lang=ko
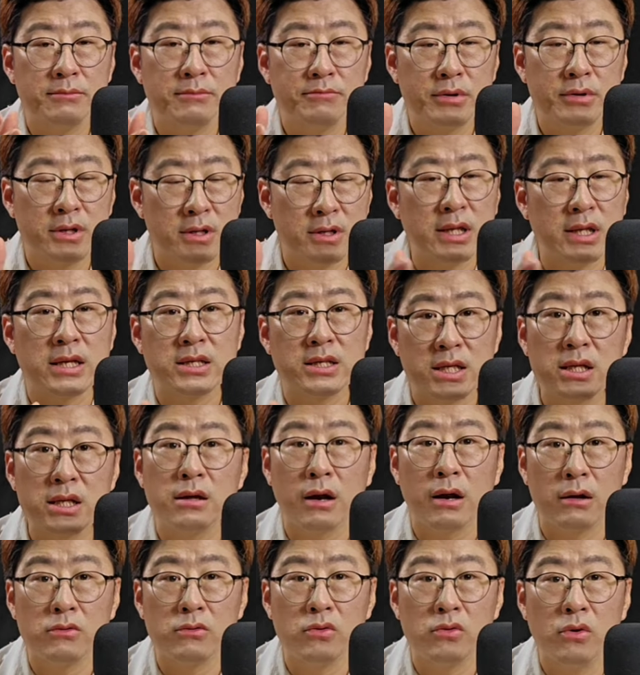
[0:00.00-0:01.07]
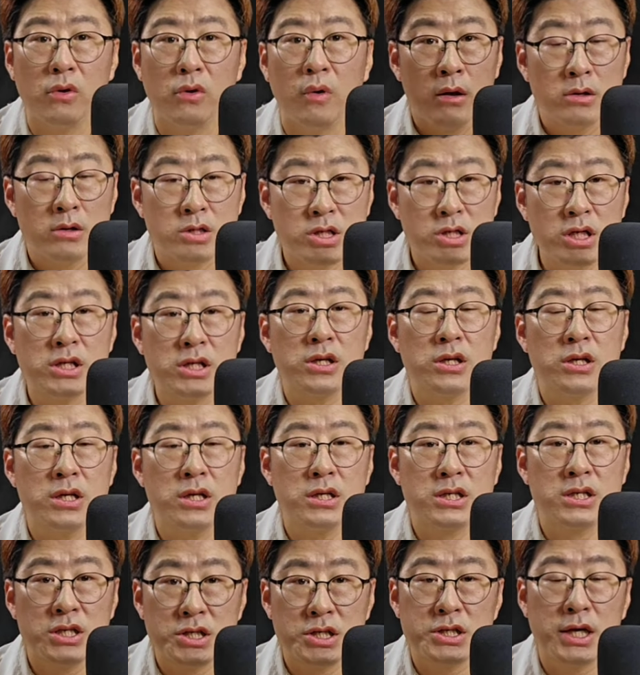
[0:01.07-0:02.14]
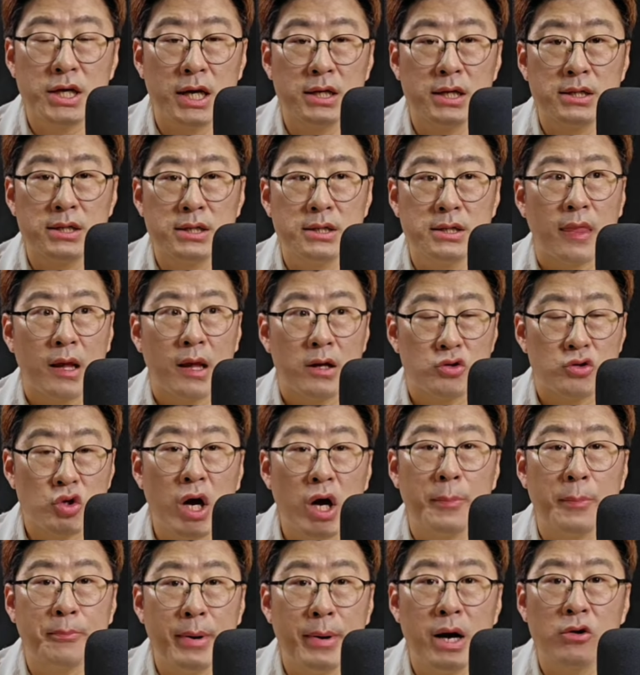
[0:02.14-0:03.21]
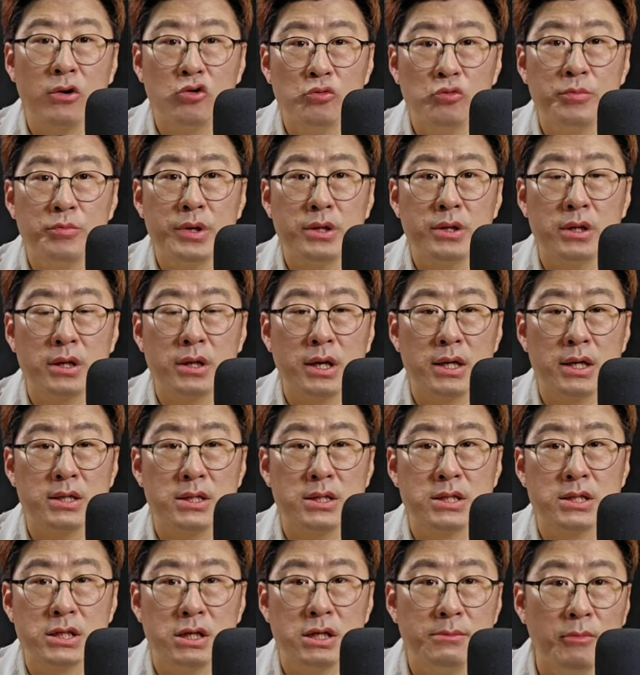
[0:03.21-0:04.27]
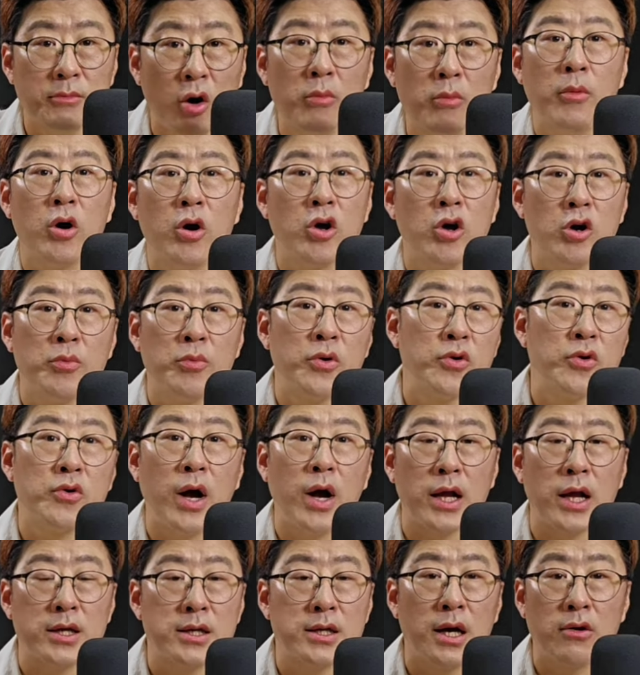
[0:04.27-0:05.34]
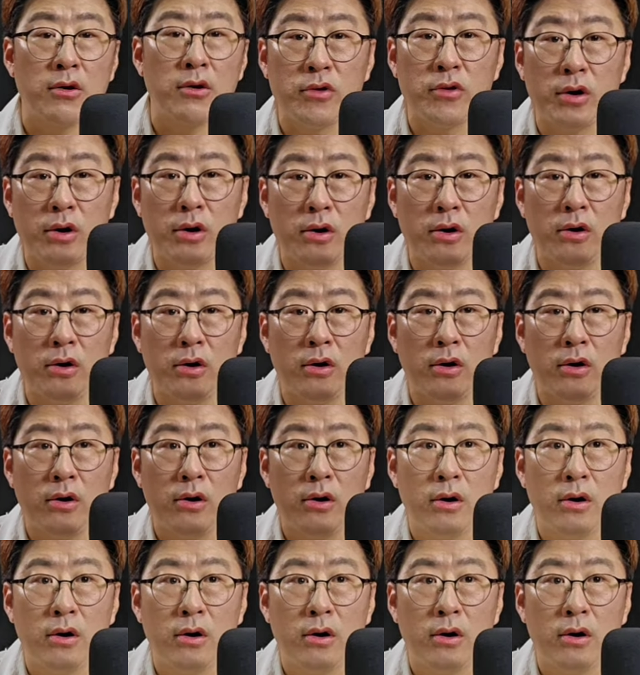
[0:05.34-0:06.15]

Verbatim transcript: 그렇다 치더라도 지들을 지지하는 좌파 국민들까지 지금 멍멍이로 보는 거 아니냐고요.